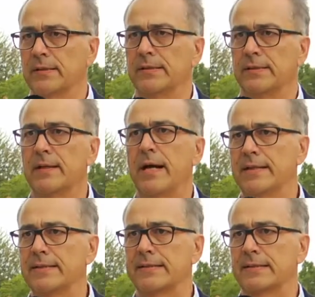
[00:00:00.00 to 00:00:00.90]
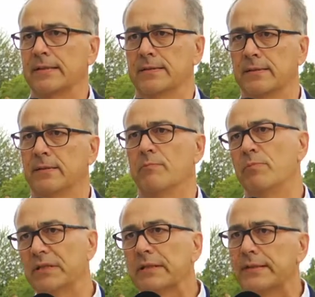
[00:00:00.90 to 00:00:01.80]
äh, als äh,
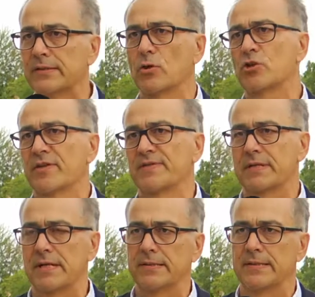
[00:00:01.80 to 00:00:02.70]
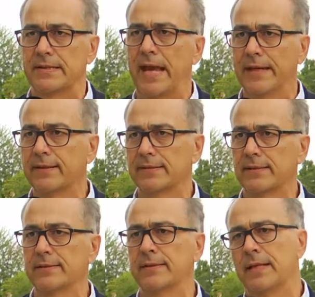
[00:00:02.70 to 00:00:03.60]
Mitglied des Ortschaftsrates
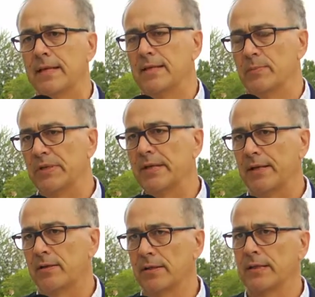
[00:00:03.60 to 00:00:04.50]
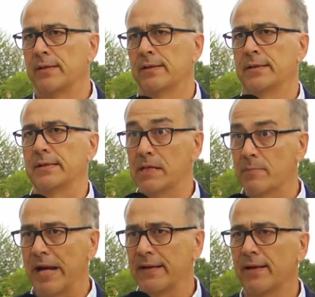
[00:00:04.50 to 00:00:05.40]
eingetreten, bin dann auch äh, in den
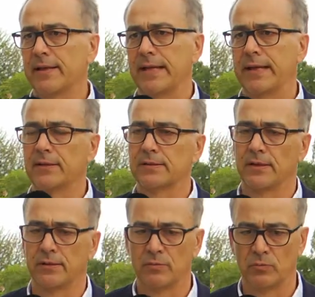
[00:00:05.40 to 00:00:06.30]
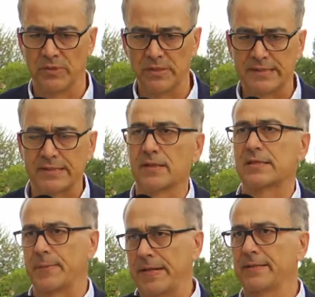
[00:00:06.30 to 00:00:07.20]
Gemeinderat eingetreten und bin jetzt in der
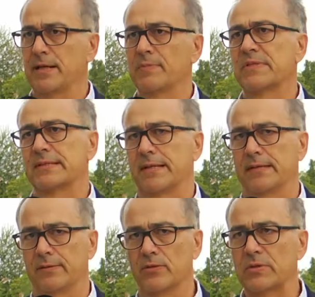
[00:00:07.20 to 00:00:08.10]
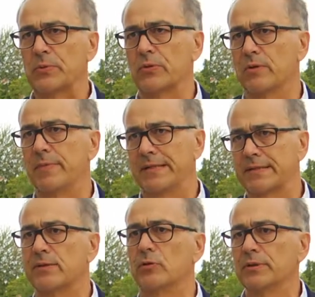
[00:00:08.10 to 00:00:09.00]
zweiten Amtszeit
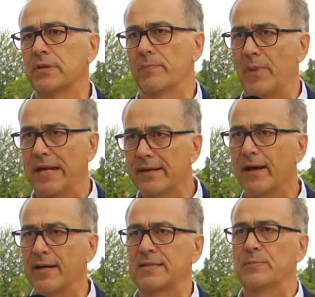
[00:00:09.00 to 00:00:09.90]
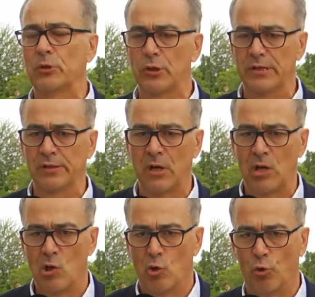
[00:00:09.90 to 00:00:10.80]
Ortsbürgermeister und Gemeinderatsmitglied
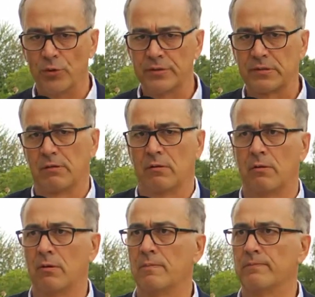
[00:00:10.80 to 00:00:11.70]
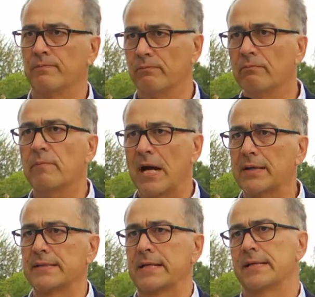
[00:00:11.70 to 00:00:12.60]
und äh, mache
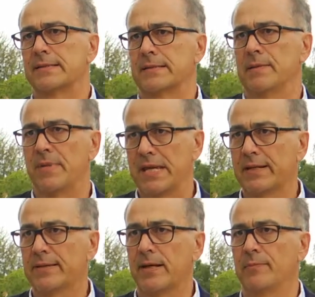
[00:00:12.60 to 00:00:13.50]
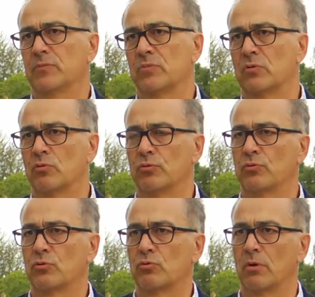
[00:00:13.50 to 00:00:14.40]
das alles im Ehrenamt
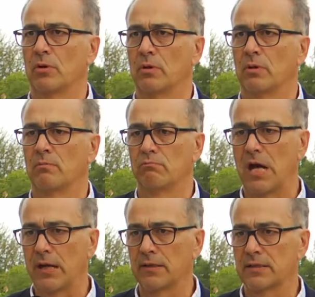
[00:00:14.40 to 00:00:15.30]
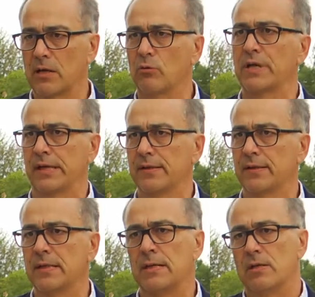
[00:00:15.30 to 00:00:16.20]
und äh, mache das auch gerne.
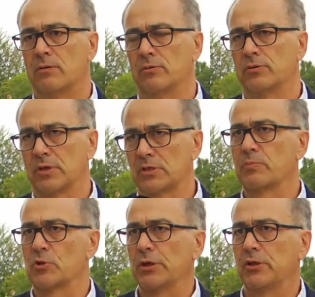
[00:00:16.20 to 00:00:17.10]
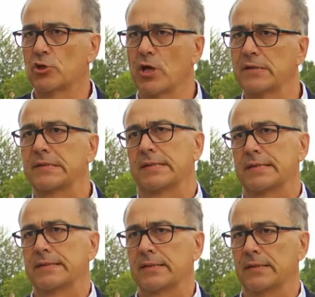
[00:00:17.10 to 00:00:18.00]
Und jetzt besteht die Chance,
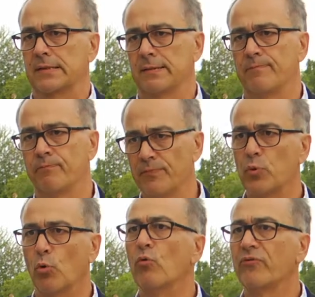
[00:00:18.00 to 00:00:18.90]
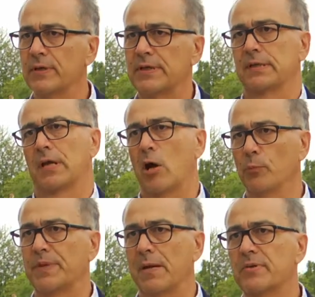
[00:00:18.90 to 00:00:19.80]
das äh, beruflich,
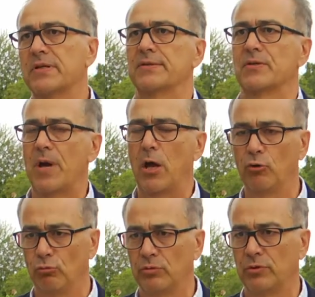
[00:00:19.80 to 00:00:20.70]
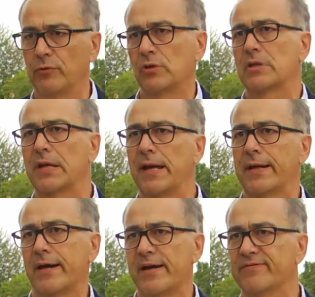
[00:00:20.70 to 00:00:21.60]
hauptamtlich zu machen und die würde ich gerne
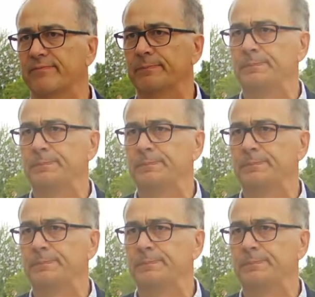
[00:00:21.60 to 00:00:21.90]
ergreifen.